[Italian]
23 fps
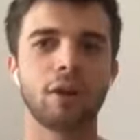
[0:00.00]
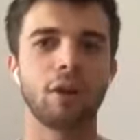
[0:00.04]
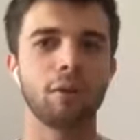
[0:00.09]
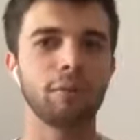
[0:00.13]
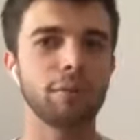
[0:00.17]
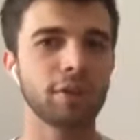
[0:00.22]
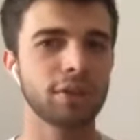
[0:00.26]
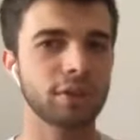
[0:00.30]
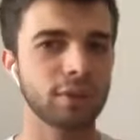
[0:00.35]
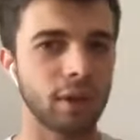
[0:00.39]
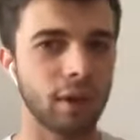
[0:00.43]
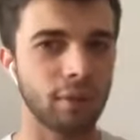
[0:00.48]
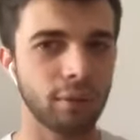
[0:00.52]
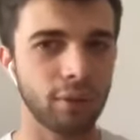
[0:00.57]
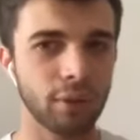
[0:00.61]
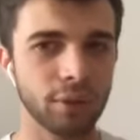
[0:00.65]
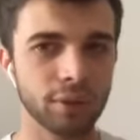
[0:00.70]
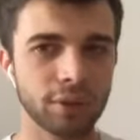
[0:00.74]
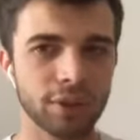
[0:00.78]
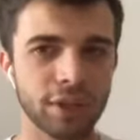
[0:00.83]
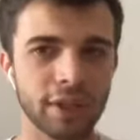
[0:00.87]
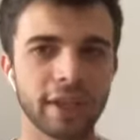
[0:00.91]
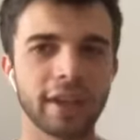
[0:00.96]
ho messo la
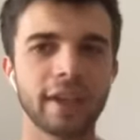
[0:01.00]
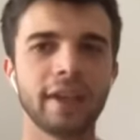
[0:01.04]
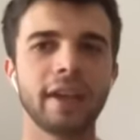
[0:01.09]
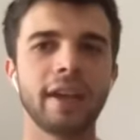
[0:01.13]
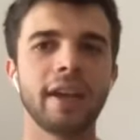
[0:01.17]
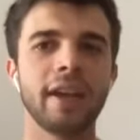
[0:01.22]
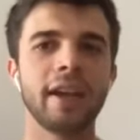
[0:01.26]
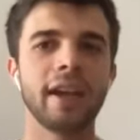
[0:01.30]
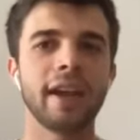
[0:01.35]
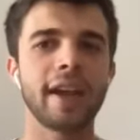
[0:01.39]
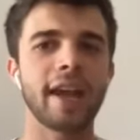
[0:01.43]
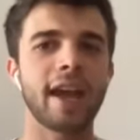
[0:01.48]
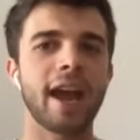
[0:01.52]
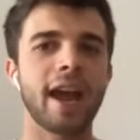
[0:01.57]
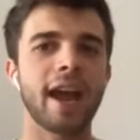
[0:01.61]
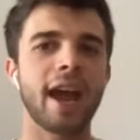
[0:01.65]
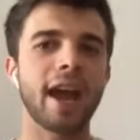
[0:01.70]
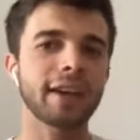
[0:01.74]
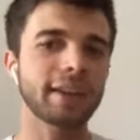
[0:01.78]
voce e